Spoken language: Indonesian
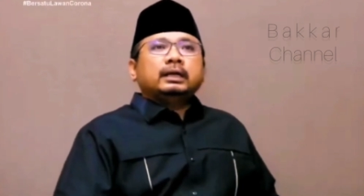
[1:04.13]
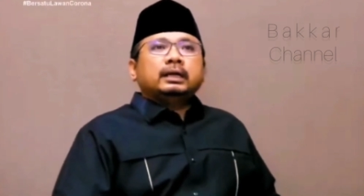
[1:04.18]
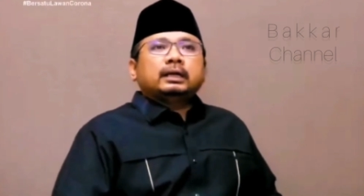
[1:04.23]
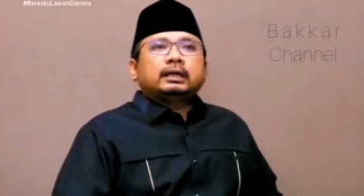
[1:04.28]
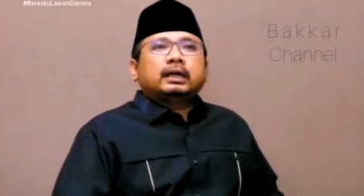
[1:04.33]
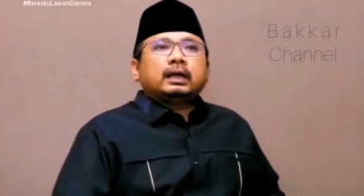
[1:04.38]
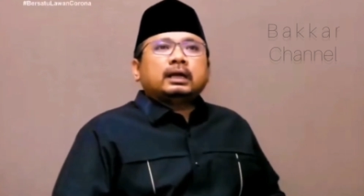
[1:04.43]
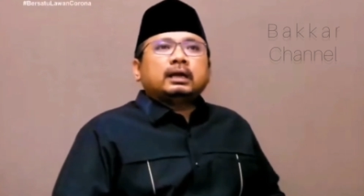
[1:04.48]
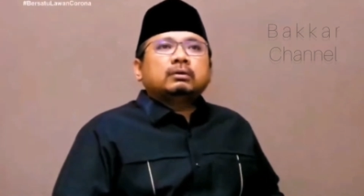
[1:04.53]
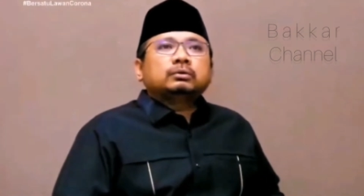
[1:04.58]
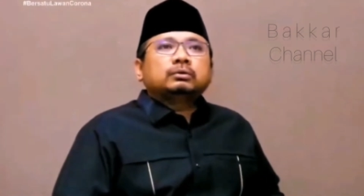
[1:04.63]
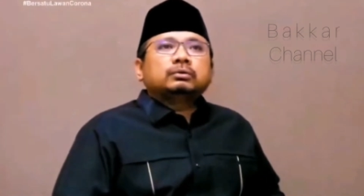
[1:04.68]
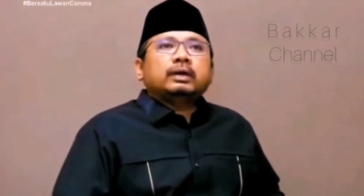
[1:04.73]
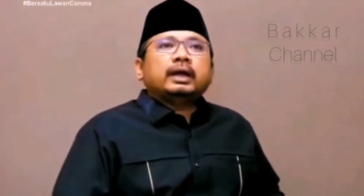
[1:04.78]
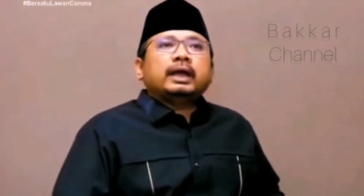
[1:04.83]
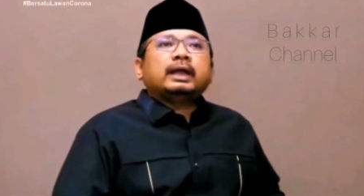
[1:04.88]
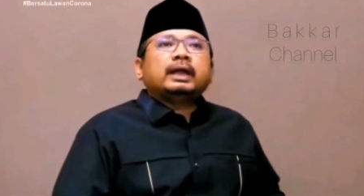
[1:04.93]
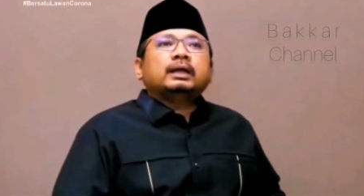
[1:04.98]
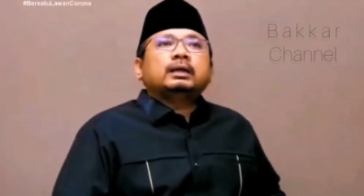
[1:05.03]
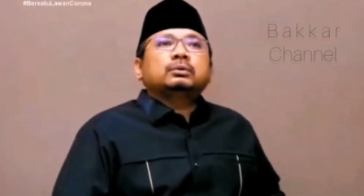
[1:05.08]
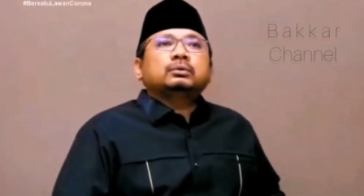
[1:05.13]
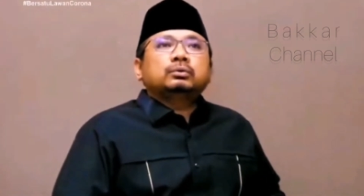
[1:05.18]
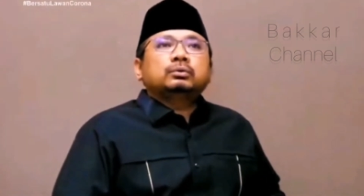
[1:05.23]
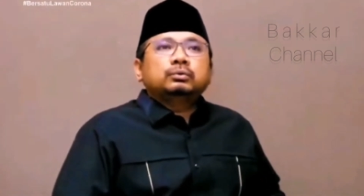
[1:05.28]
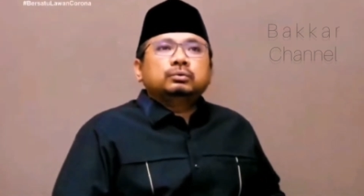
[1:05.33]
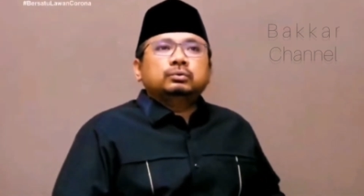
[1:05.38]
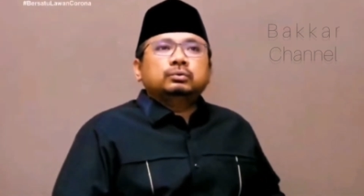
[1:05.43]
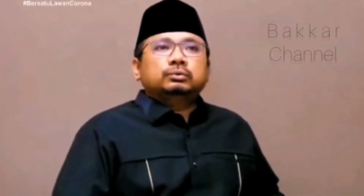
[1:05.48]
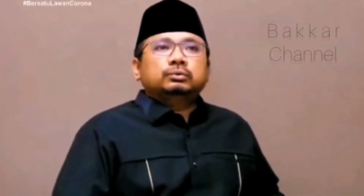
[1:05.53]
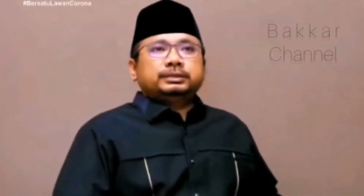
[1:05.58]
negara untuk
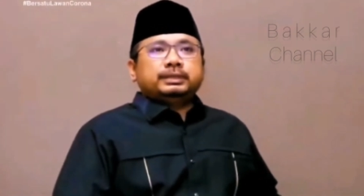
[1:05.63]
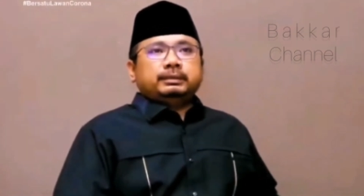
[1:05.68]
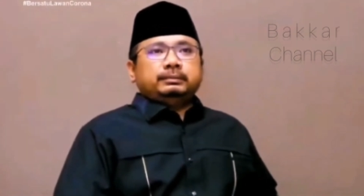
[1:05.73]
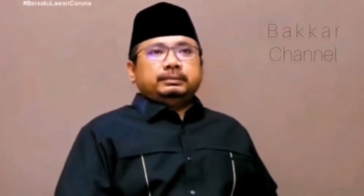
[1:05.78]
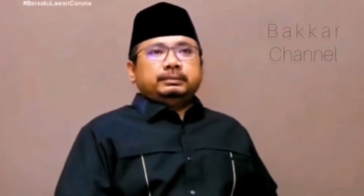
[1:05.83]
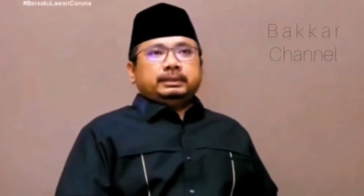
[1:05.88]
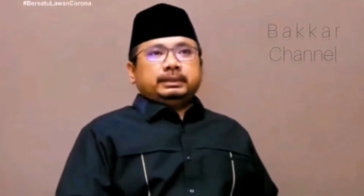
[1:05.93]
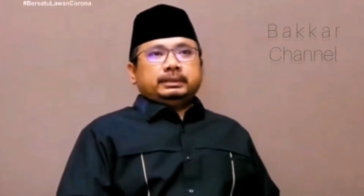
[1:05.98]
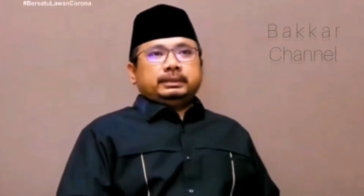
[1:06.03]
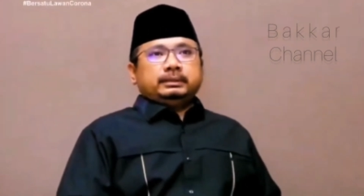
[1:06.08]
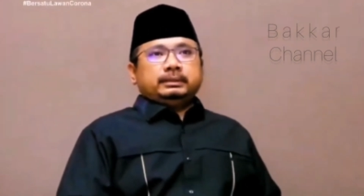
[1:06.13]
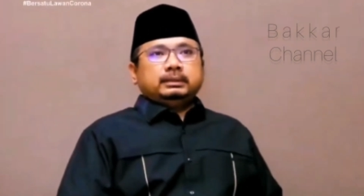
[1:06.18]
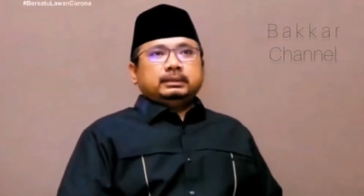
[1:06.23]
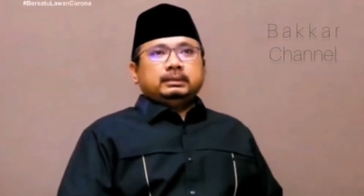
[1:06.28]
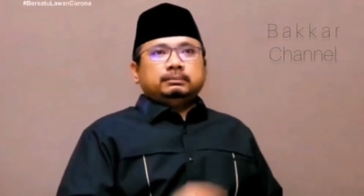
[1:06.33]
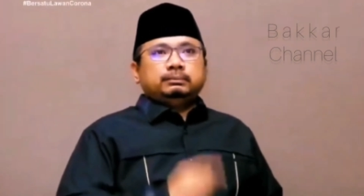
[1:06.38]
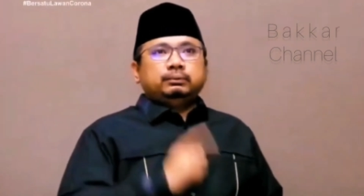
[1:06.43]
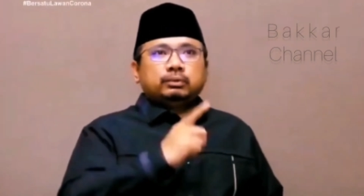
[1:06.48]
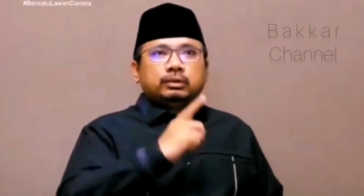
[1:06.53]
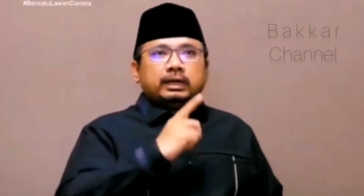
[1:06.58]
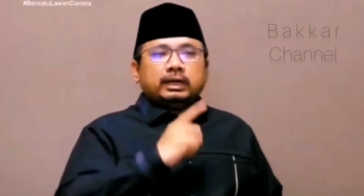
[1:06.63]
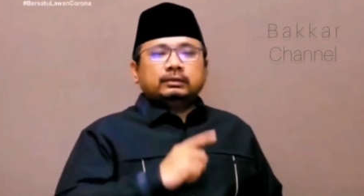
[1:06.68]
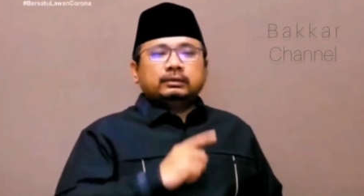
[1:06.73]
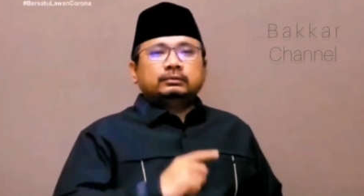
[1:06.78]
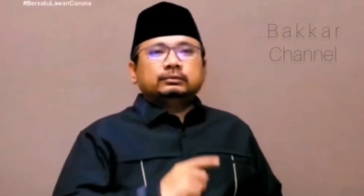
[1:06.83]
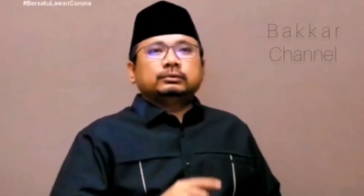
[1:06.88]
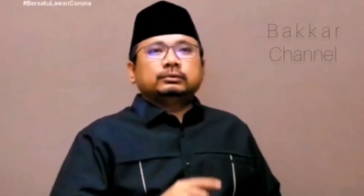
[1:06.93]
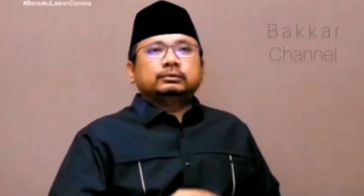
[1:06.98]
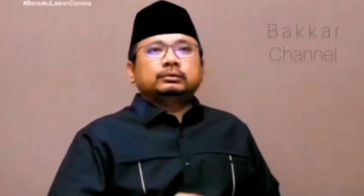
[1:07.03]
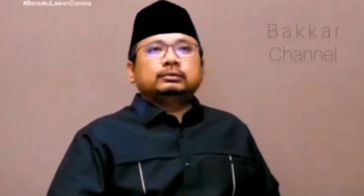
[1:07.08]
NU, bukan
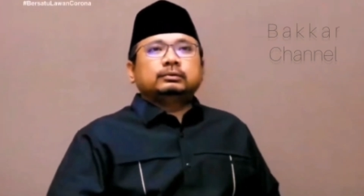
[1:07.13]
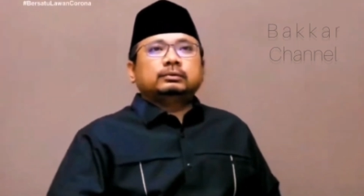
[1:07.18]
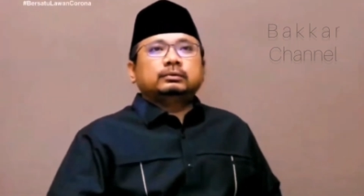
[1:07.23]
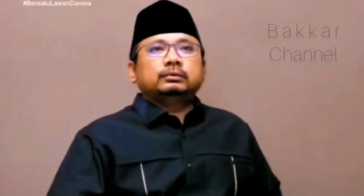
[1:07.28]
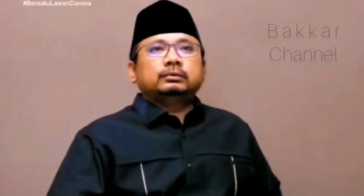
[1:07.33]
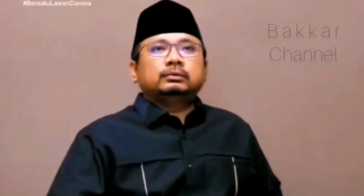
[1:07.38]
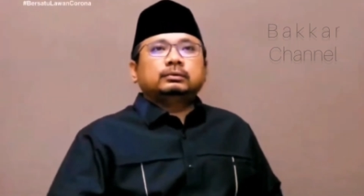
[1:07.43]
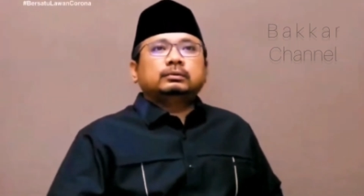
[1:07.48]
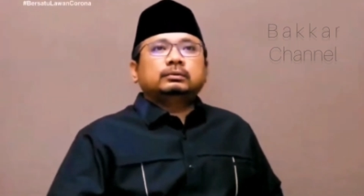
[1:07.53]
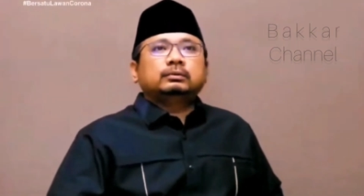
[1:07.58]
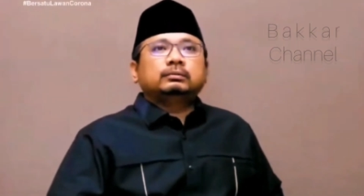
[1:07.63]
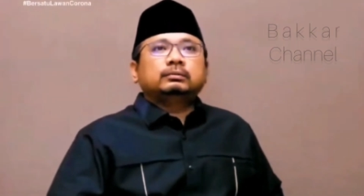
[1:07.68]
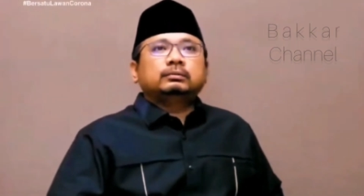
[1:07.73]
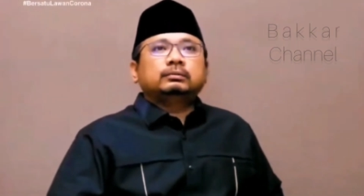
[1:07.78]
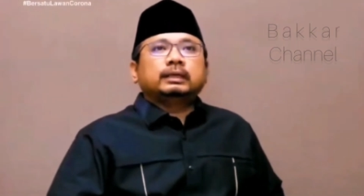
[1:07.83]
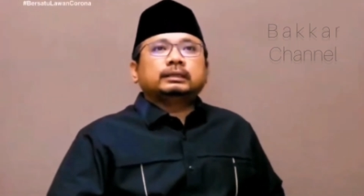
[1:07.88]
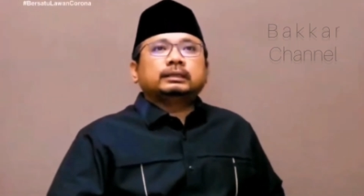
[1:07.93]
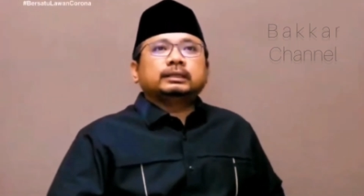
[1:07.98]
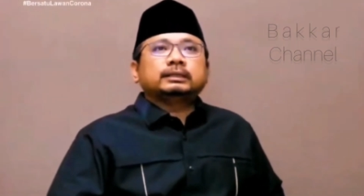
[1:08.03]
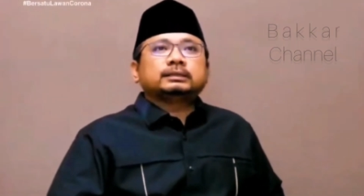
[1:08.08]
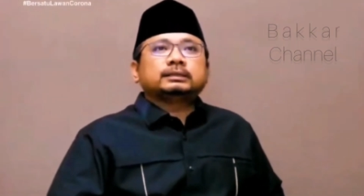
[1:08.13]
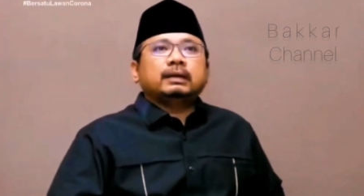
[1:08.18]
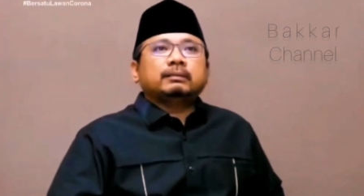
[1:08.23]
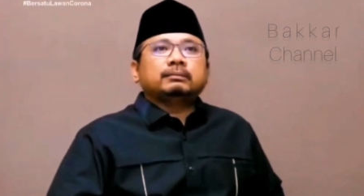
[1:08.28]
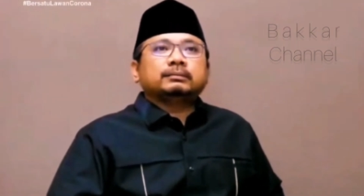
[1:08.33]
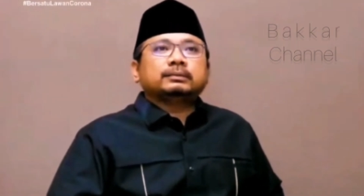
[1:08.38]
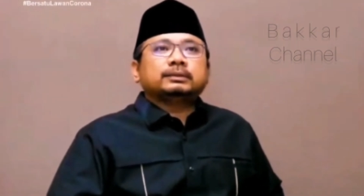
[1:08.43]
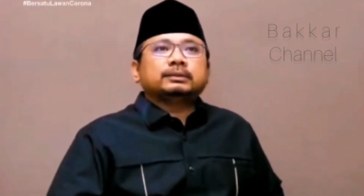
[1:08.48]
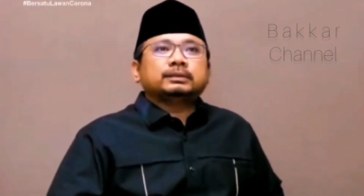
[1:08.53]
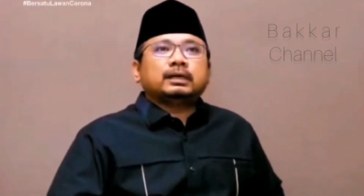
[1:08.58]
untuk umat
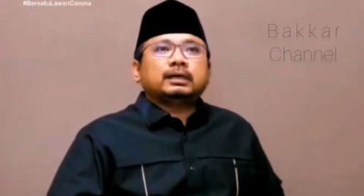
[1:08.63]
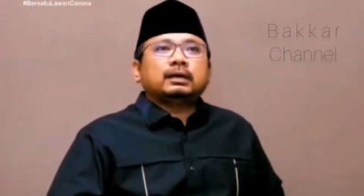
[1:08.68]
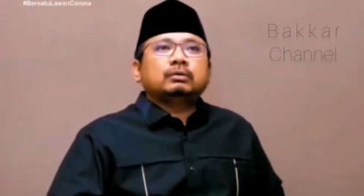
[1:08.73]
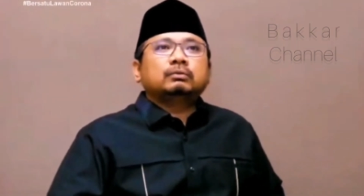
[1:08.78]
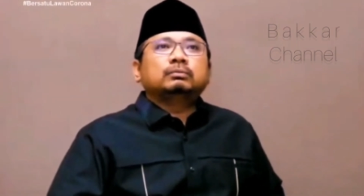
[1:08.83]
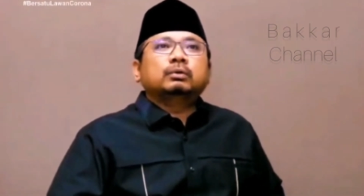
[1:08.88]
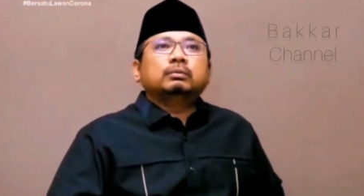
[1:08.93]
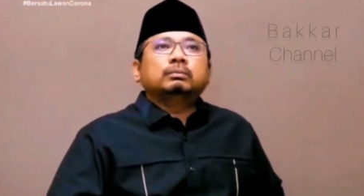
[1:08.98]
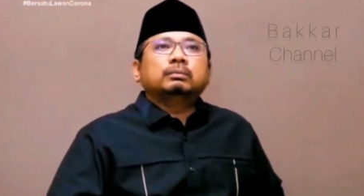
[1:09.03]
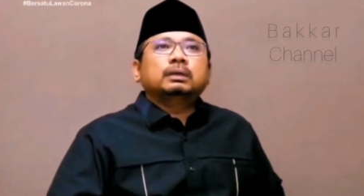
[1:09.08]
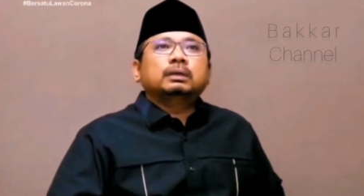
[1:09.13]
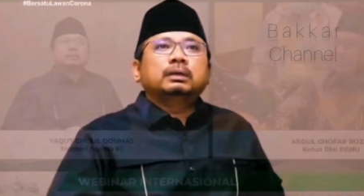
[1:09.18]
Islam secara umum,